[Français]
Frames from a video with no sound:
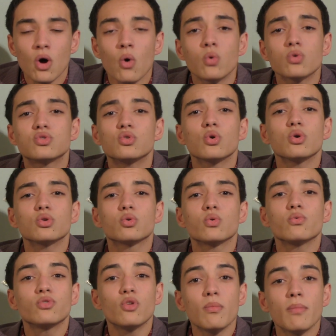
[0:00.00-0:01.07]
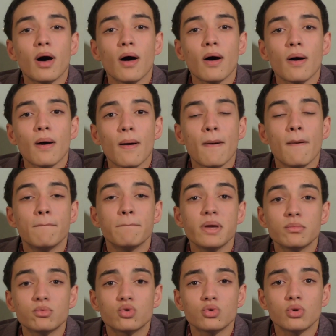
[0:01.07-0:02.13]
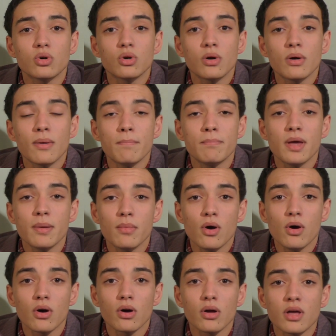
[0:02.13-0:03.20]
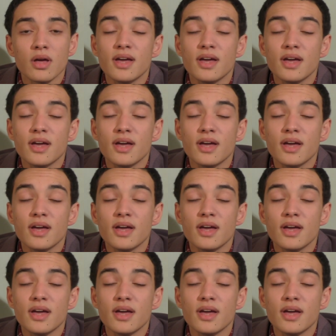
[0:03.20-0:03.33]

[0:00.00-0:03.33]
On se retrouve demain, même jour, même heure.